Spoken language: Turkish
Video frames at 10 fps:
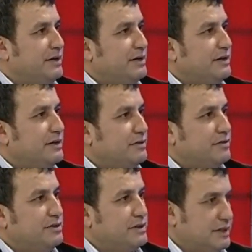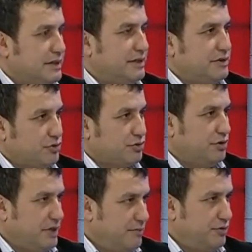E, kuliste de çok
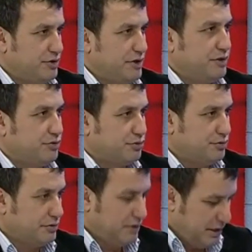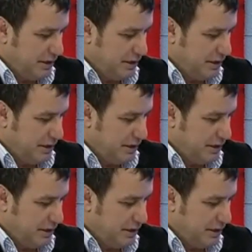önemli üzerinde durduk.